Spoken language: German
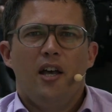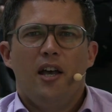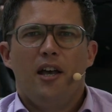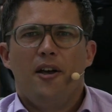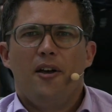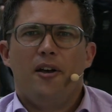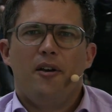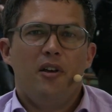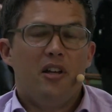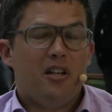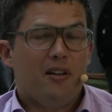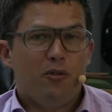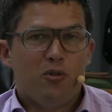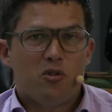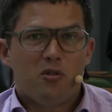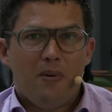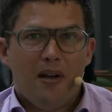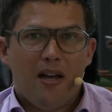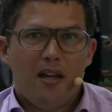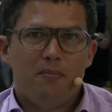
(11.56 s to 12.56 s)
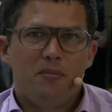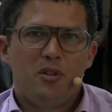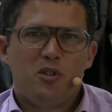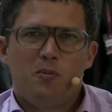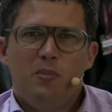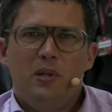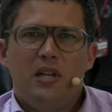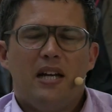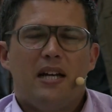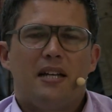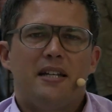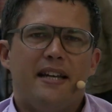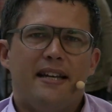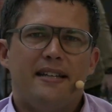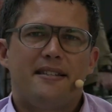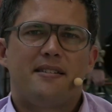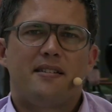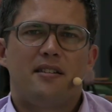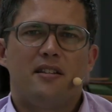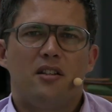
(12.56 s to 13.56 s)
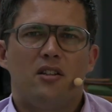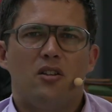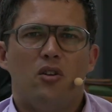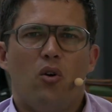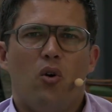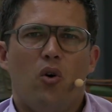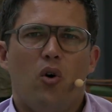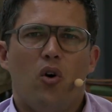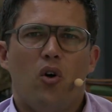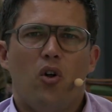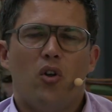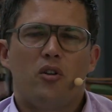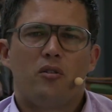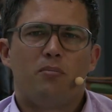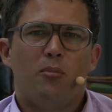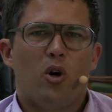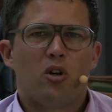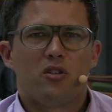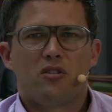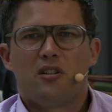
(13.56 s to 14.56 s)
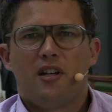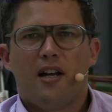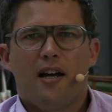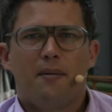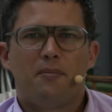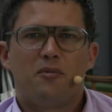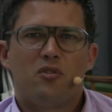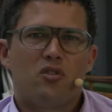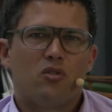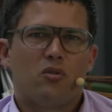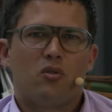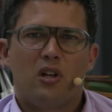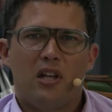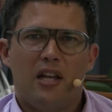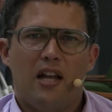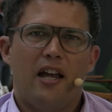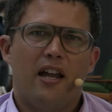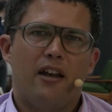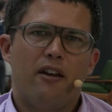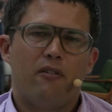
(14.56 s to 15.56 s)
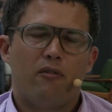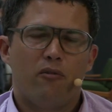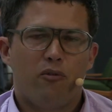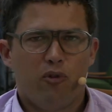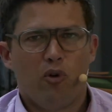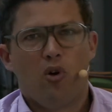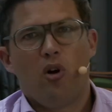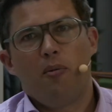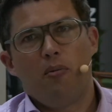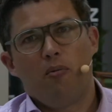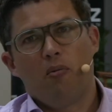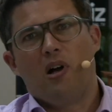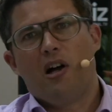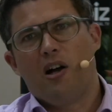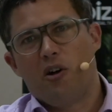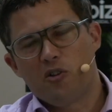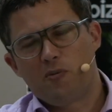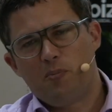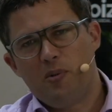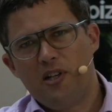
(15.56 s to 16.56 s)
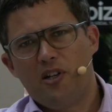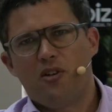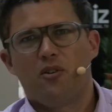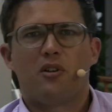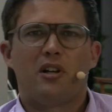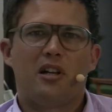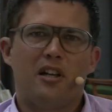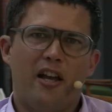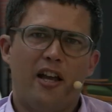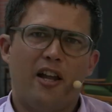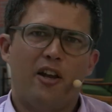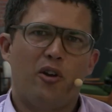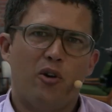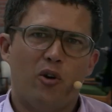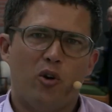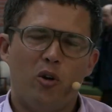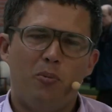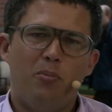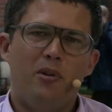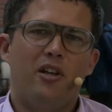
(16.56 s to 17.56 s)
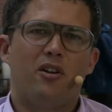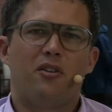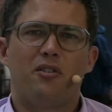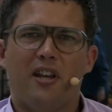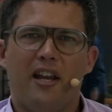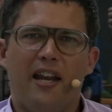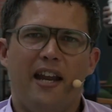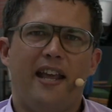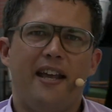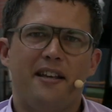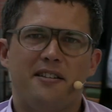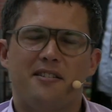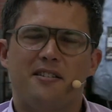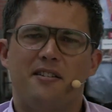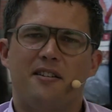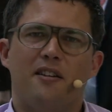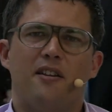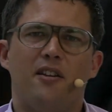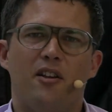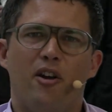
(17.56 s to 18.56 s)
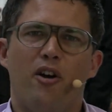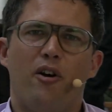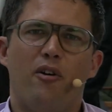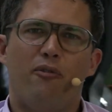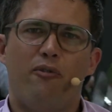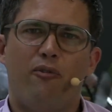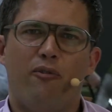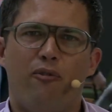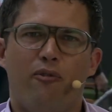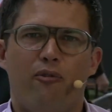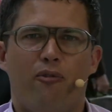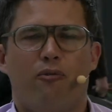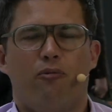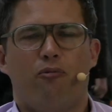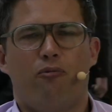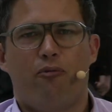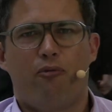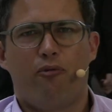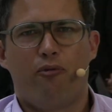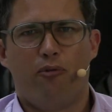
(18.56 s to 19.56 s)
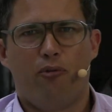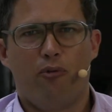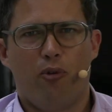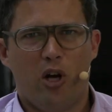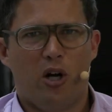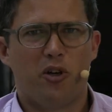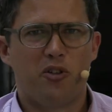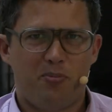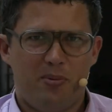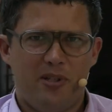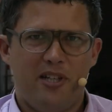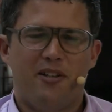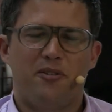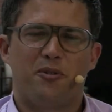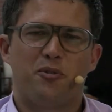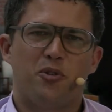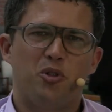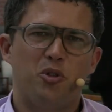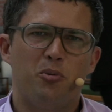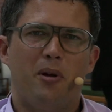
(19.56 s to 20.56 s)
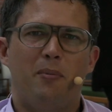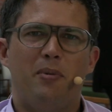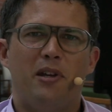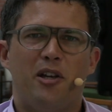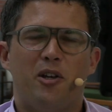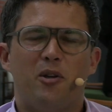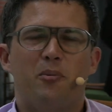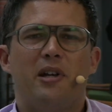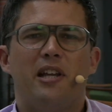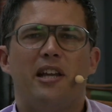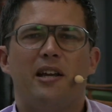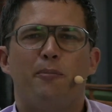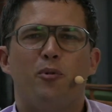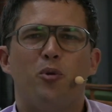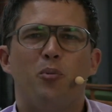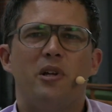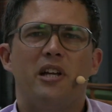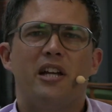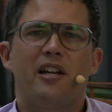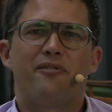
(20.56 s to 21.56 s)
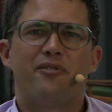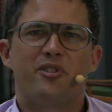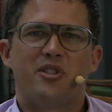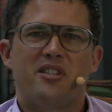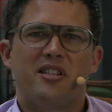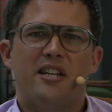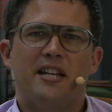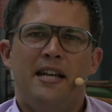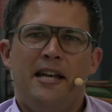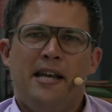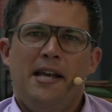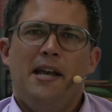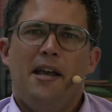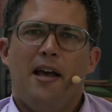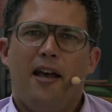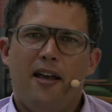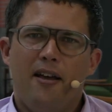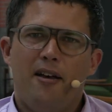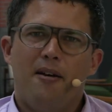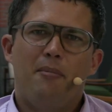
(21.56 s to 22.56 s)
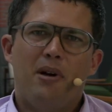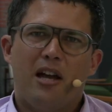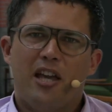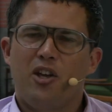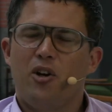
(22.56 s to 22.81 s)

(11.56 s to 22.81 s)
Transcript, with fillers: äh, Interviews machen mit Speakern, Gästen und morgens und abends so einen kleinen Vorausblick und einen kleinen Rückblick und den ersten äh, Vorausblick und Überblick über die Republika 14 äh, mache